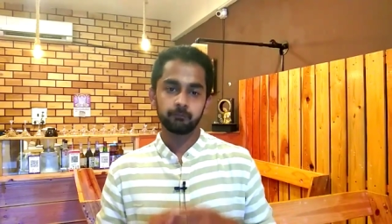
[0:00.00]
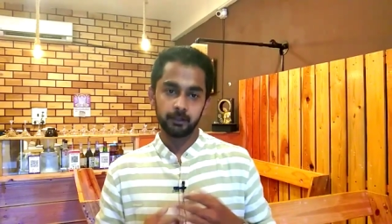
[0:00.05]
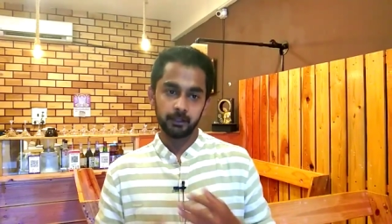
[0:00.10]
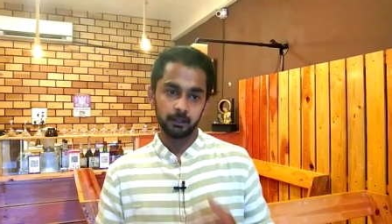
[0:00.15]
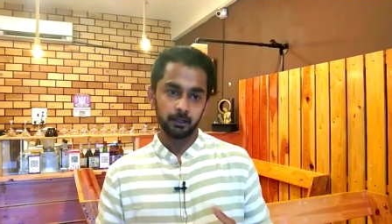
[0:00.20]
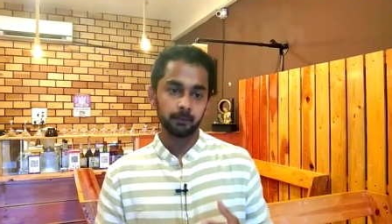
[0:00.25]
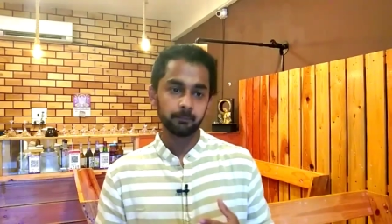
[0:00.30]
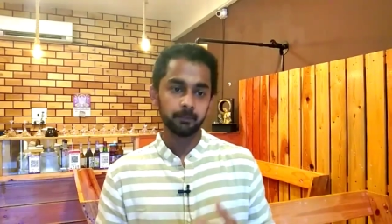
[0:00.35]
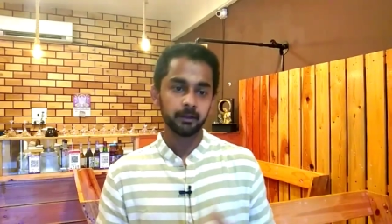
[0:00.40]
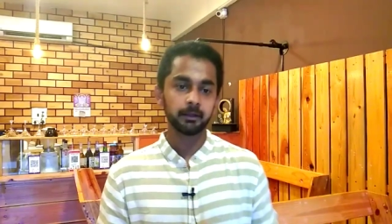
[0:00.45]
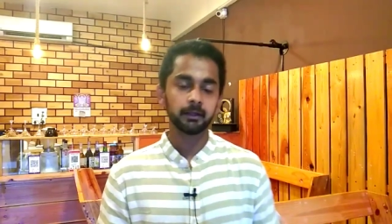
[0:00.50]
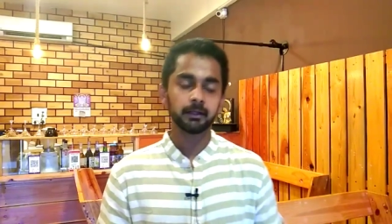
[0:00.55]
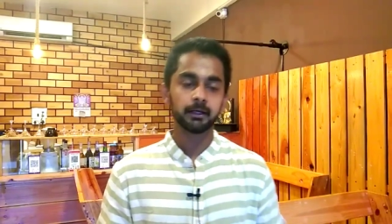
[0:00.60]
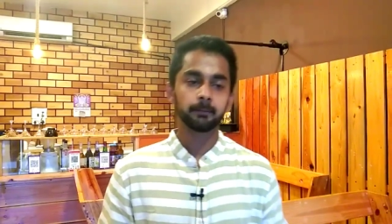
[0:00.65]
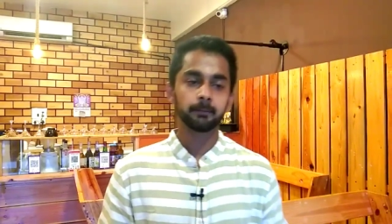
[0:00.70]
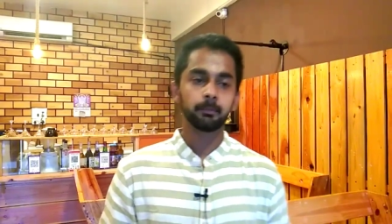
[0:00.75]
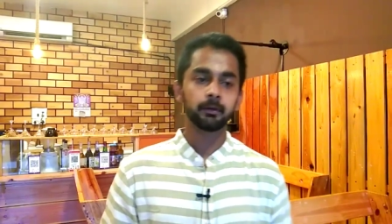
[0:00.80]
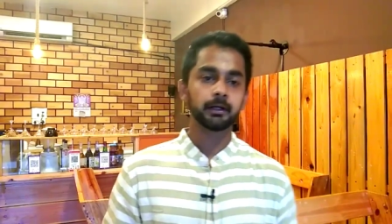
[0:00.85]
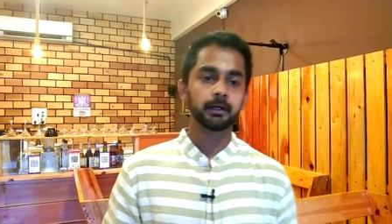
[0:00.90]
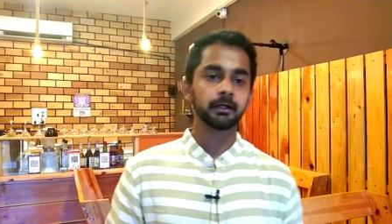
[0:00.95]
எல்லாமே
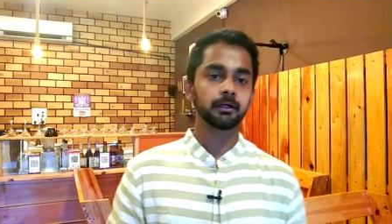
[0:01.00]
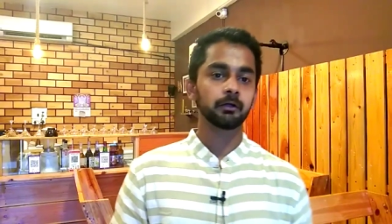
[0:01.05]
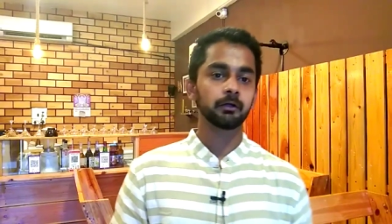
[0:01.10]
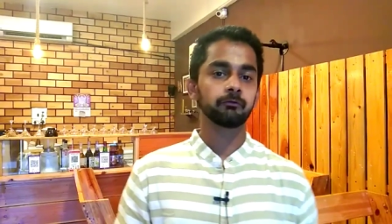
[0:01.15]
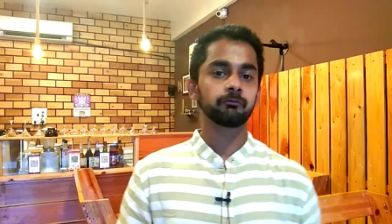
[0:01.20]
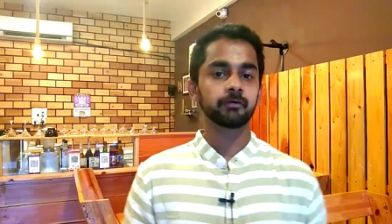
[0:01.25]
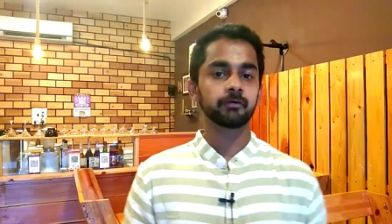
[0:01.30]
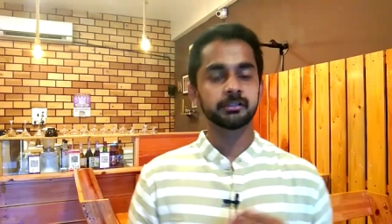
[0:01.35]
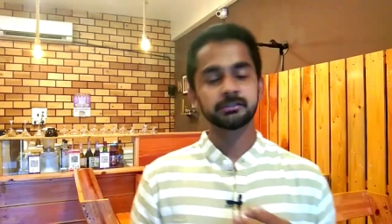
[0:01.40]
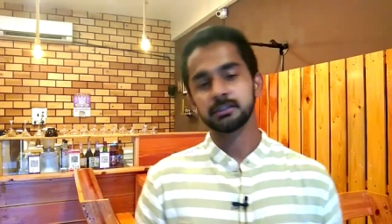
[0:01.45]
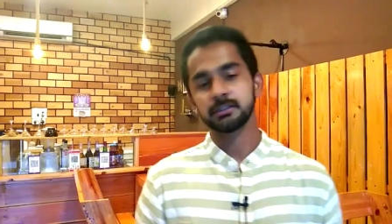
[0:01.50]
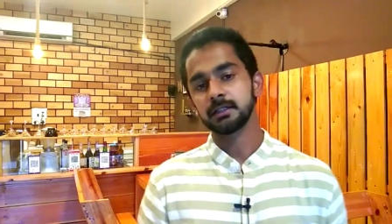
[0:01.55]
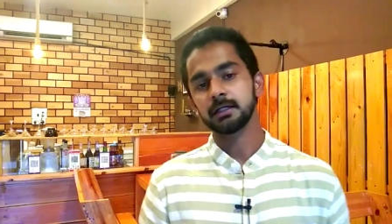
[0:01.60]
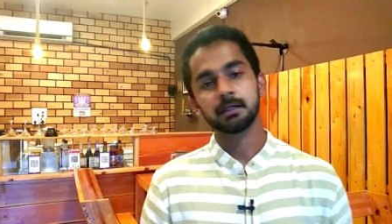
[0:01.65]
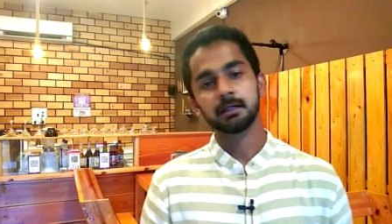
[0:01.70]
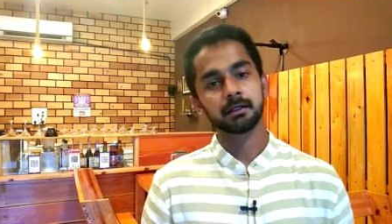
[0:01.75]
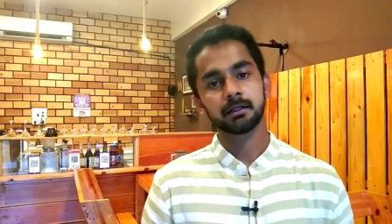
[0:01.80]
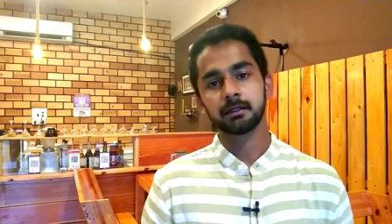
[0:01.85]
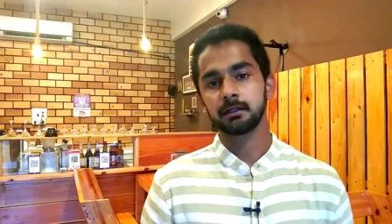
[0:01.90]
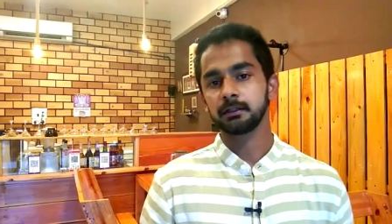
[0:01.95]
நீங்கள் எப்போ கேட்டாலும் ஃப்ரெஷ்ஷாக
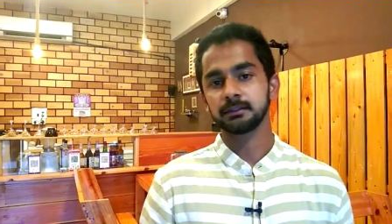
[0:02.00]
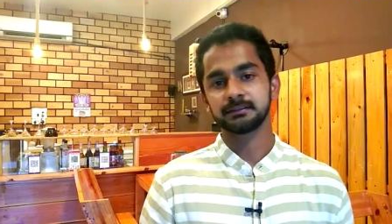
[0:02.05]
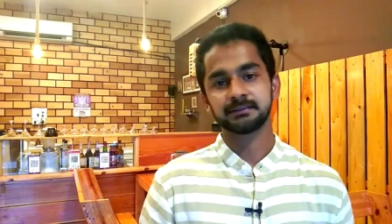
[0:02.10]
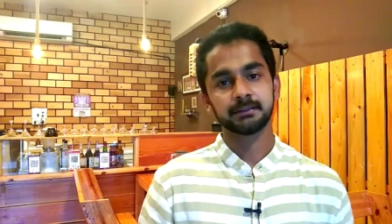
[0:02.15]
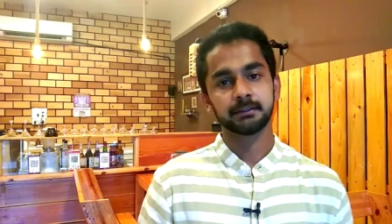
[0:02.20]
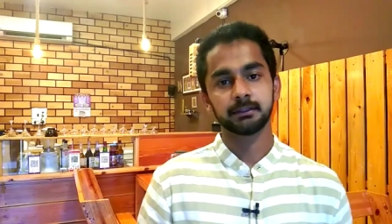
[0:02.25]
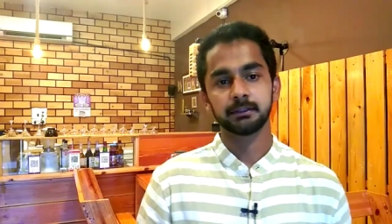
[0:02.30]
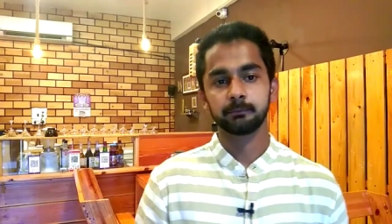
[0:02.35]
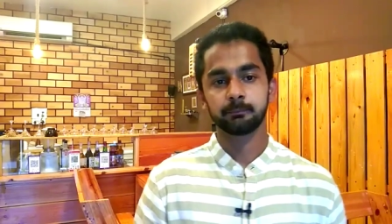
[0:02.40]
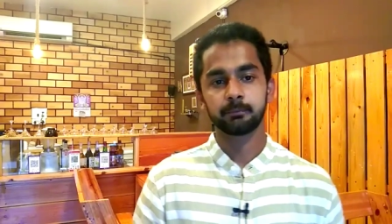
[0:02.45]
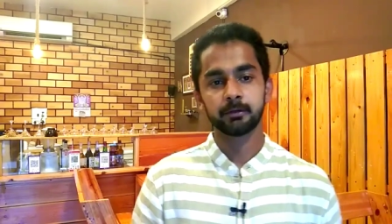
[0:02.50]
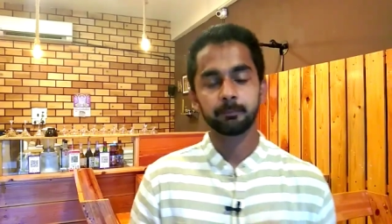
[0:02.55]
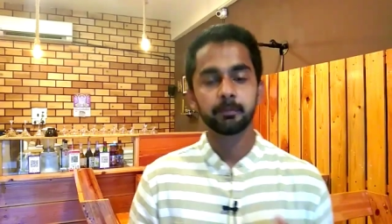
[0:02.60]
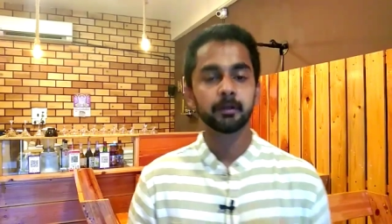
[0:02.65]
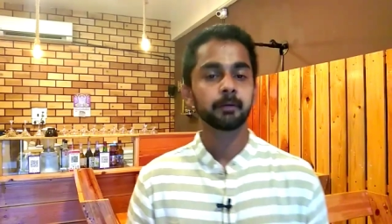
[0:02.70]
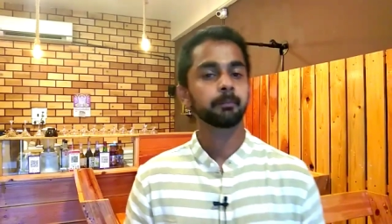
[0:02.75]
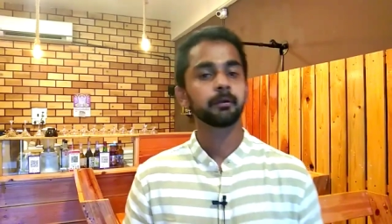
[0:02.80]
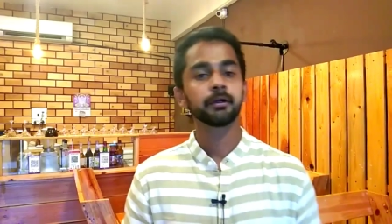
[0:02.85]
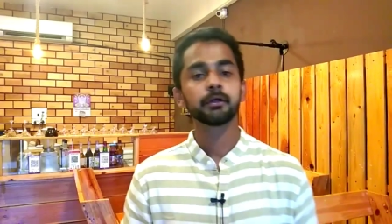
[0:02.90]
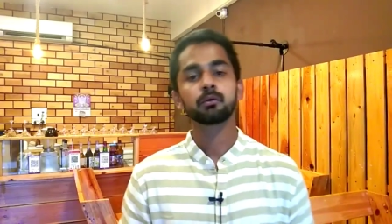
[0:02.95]
தான் நாங்கள்
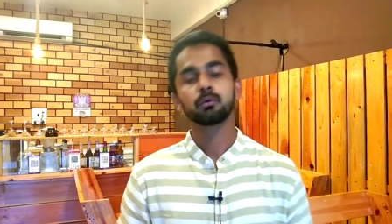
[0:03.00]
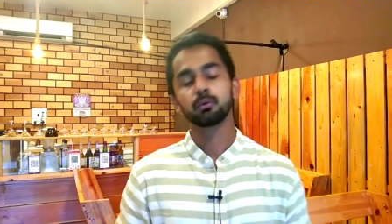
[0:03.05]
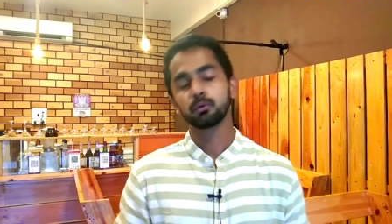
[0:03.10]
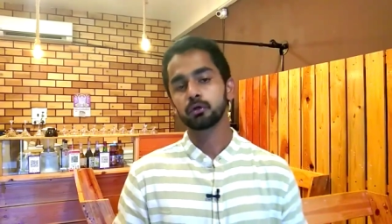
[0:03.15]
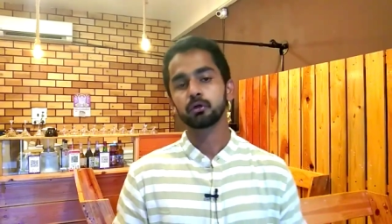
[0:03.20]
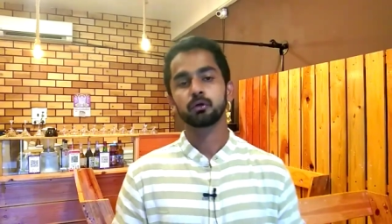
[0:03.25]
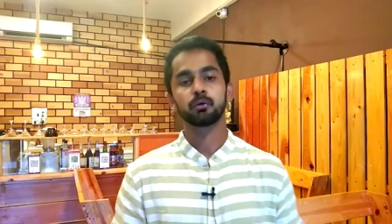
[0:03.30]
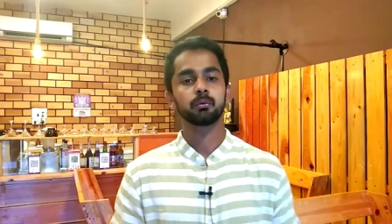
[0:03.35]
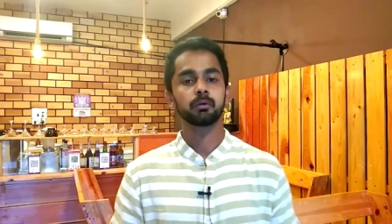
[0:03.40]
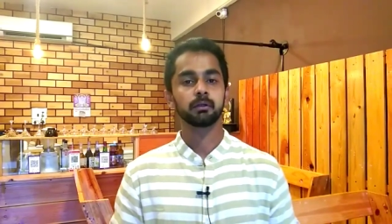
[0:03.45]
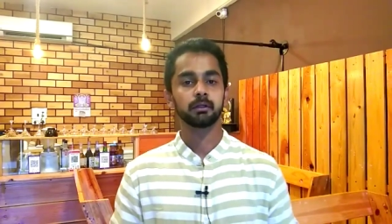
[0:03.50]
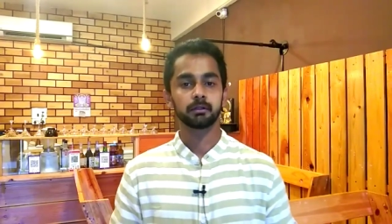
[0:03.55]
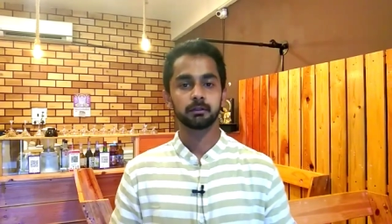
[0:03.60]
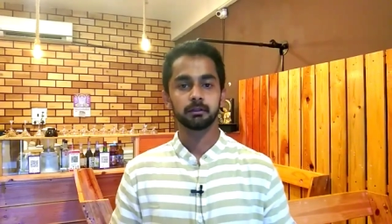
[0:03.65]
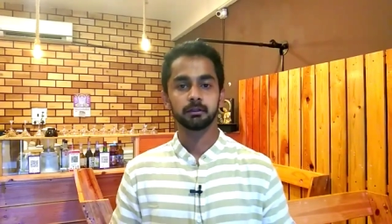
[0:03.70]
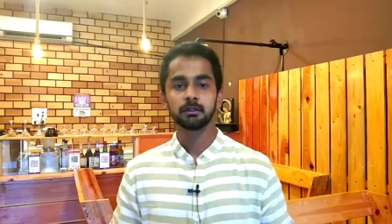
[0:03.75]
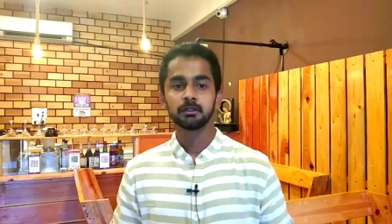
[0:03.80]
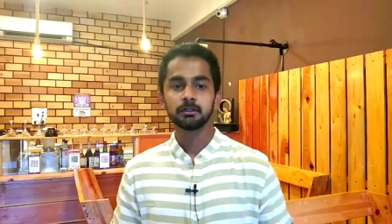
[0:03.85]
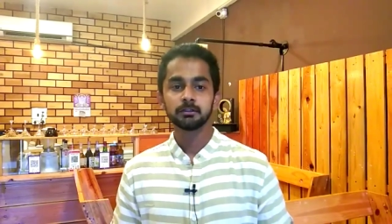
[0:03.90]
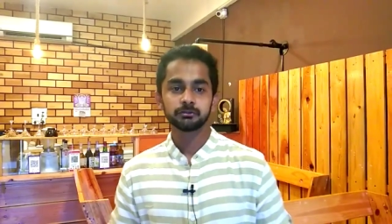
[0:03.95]
ப்ரிப்பேர் பண்ணி கொடுக்குறோம்
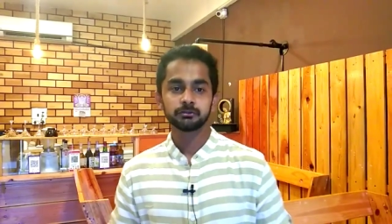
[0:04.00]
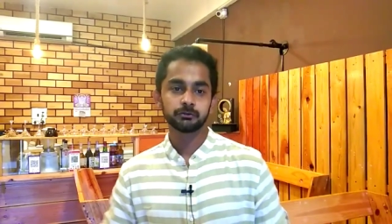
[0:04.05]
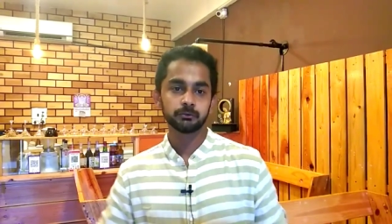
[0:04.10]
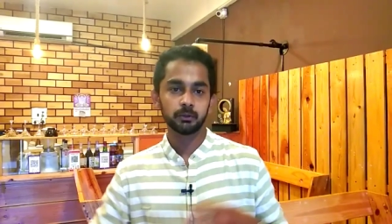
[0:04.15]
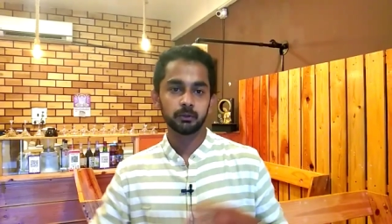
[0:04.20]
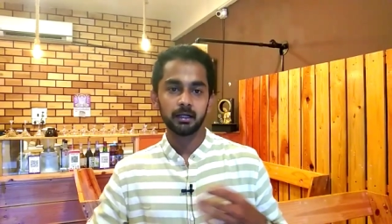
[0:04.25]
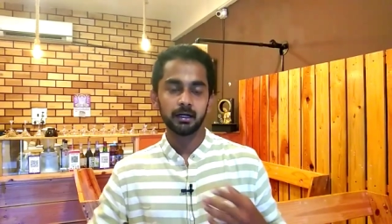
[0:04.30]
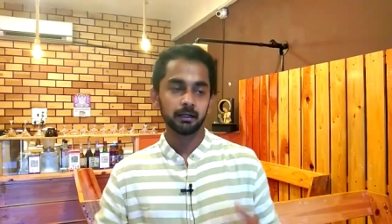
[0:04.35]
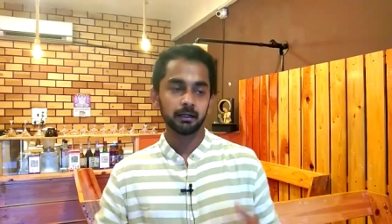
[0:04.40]
உங்களுக்கு ஸோ